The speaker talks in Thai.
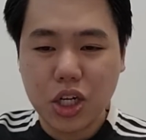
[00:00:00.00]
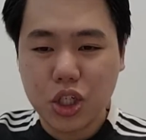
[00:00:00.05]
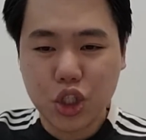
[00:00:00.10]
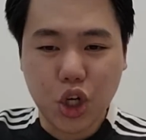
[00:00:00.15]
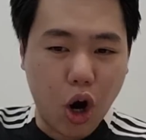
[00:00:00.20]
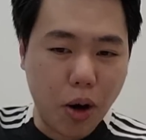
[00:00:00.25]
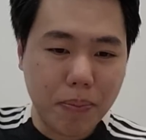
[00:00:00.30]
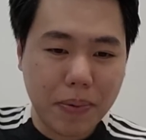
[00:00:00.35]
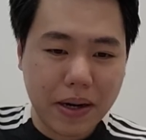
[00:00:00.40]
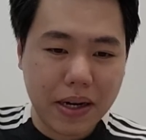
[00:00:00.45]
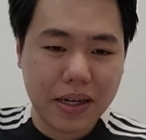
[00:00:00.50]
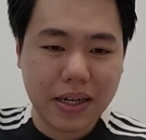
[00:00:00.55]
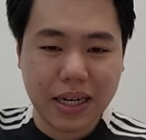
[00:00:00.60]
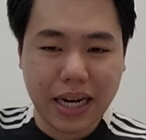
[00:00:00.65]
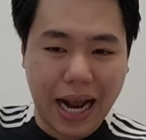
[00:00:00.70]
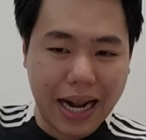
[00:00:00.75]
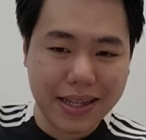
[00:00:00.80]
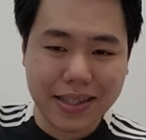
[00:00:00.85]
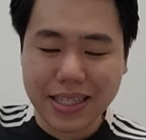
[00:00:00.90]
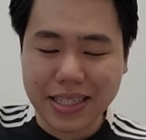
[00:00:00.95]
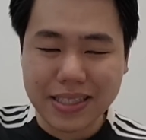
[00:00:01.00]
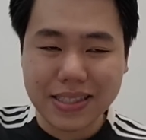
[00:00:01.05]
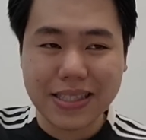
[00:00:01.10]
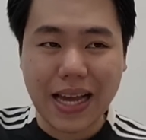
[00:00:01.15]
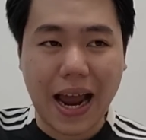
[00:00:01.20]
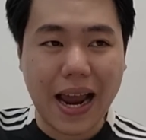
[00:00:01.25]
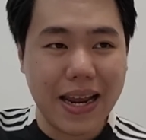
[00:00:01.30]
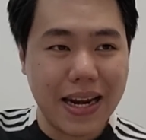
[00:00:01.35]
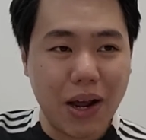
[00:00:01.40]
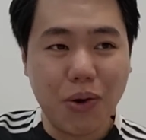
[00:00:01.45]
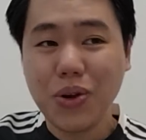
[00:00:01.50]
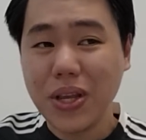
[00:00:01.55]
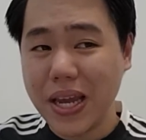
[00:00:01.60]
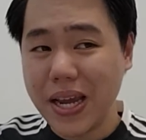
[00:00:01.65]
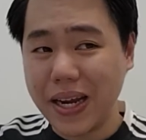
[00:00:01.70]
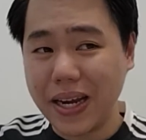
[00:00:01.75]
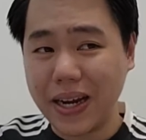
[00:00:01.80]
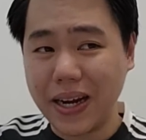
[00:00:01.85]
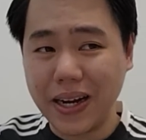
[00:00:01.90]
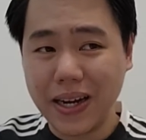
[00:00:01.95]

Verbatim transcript: ช็อปคัดอินไซด์แล้วยิง